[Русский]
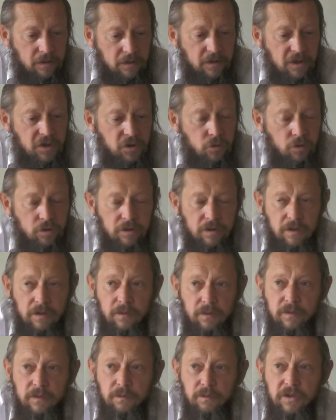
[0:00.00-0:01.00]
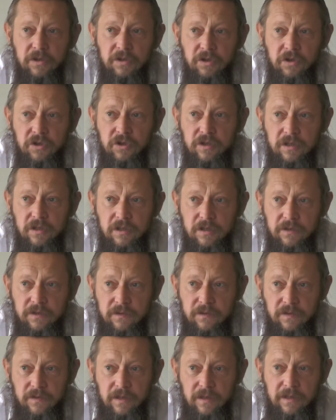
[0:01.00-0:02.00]
досужие поэтические,
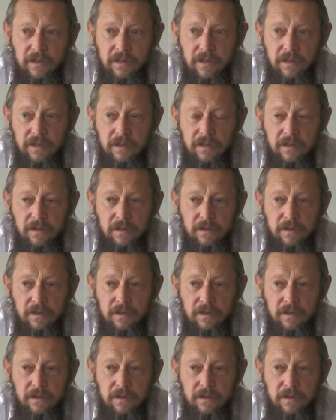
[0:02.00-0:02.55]
это